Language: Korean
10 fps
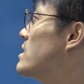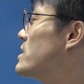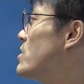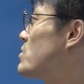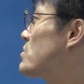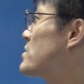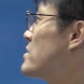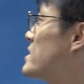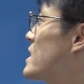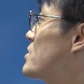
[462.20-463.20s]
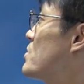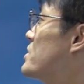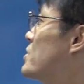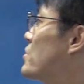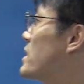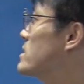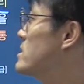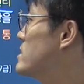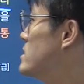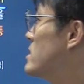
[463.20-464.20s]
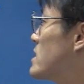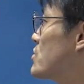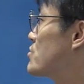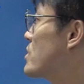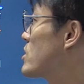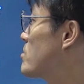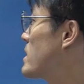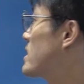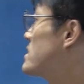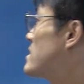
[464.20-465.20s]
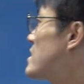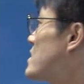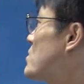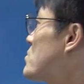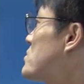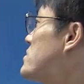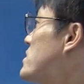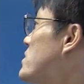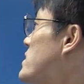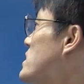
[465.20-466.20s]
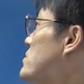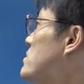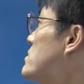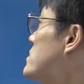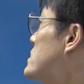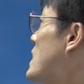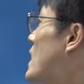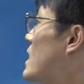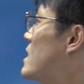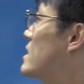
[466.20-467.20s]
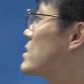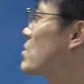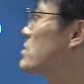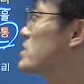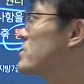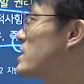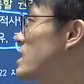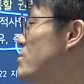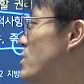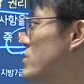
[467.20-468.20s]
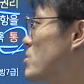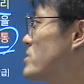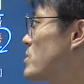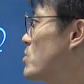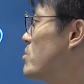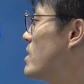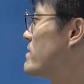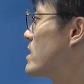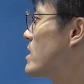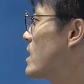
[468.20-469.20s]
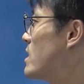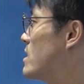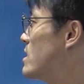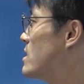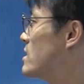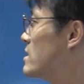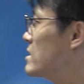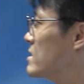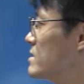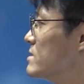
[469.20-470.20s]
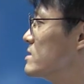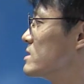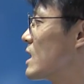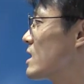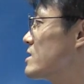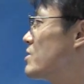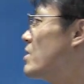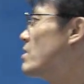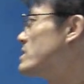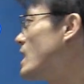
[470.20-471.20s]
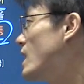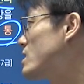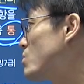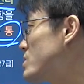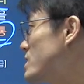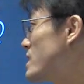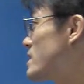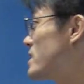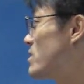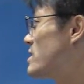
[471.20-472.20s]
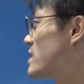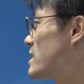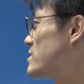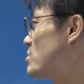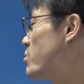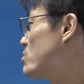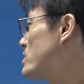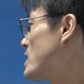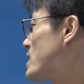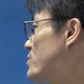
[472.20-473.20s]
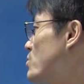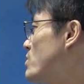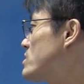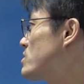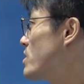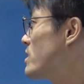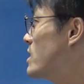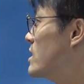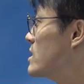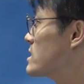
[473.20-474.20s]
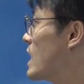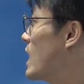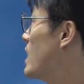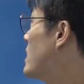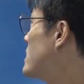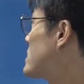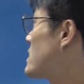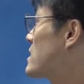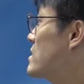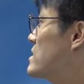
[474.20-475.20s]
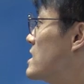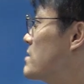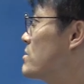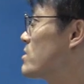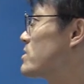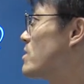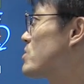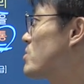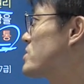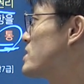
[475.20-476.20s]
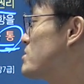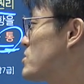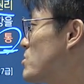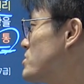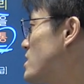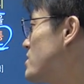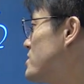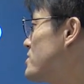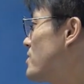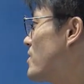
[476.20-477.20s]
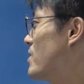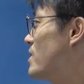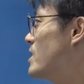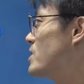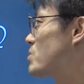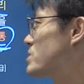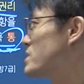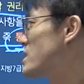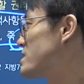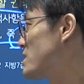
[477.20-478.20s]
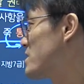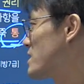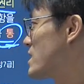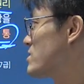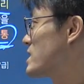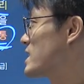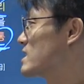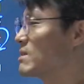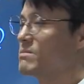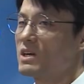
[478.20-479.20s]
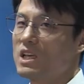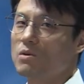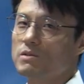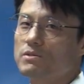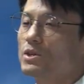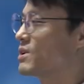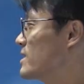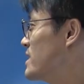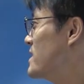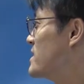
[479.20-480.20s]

이러한 통신사의 자유로운 이용에는 자, 누구에게도 밝히지 않은 상태로 통신사를 이용한 자유. 자, 통신사의 인명성 부담도 포함된다. 자, 그래서 자, 통신계약 체결 단계에서 본인 확인 요구하는 것. 자, 사기는 이제 인명성, 통신사 인명성 보장하면서 통신계약 체결 단계에서 자기 이름 안 밝히고 싶죠.